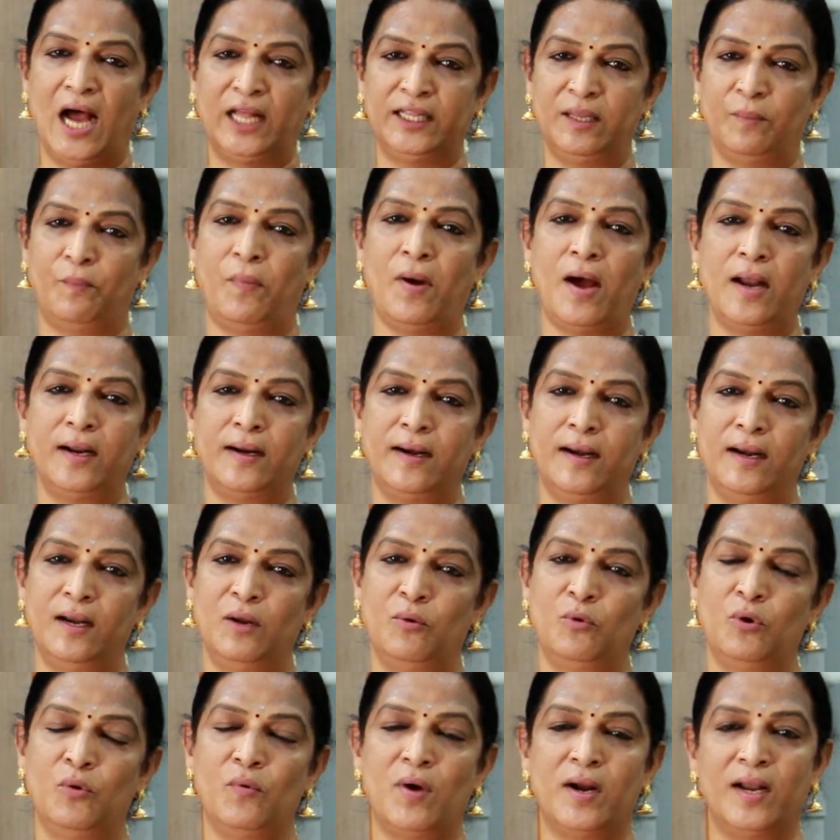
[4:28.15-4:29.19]
அந்த
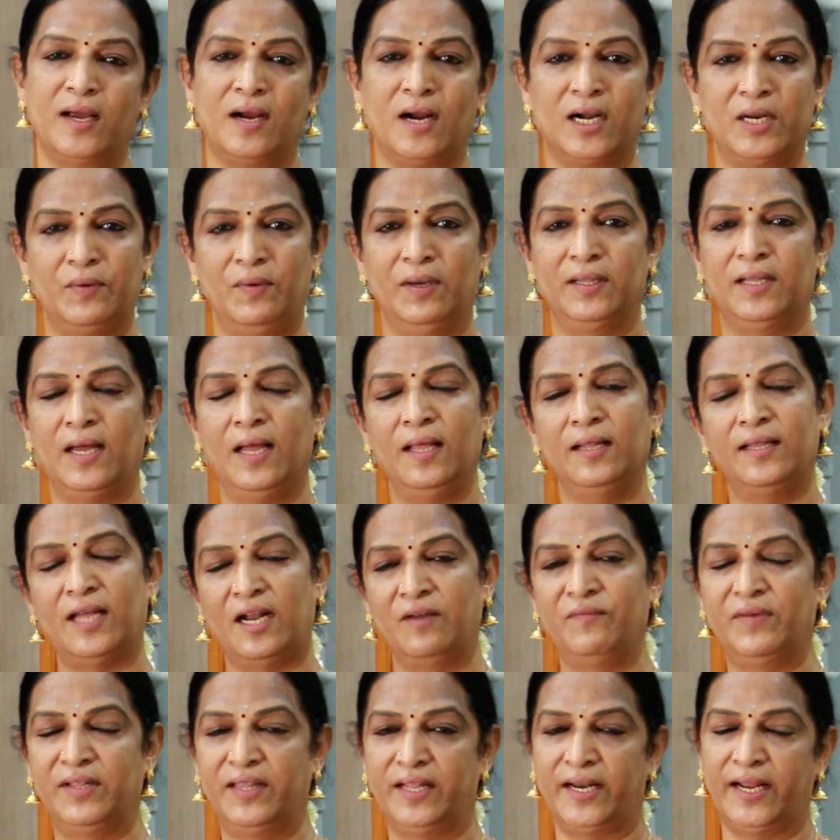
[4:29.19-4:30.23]
பார்க்கடலில் உருவான கடவுள் தான்
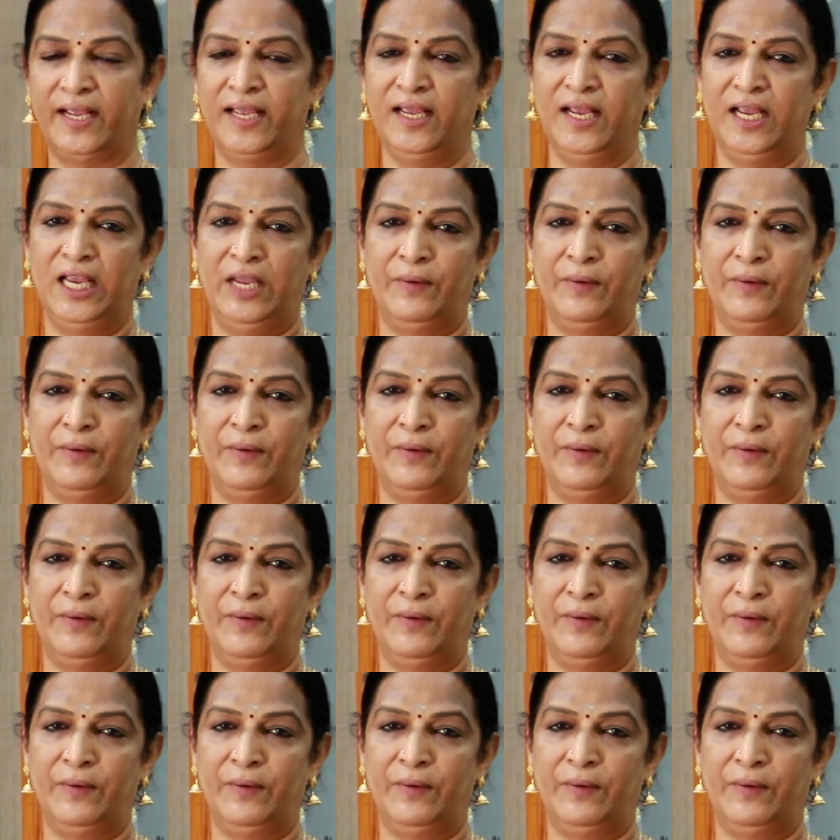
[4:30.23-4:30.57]
தன்வந்திரி